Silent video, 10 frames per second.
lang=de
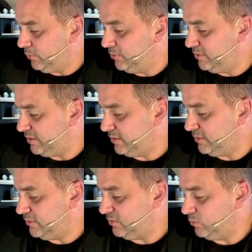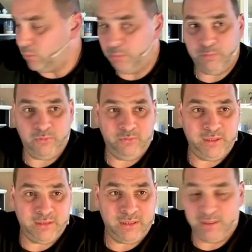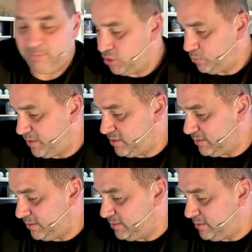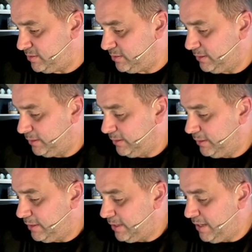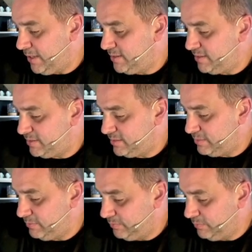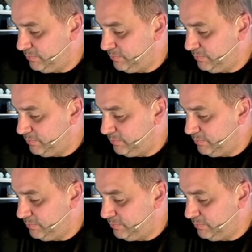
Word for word: Und äh, so rum wäre dann dementsprechend richtig. Einsetzen,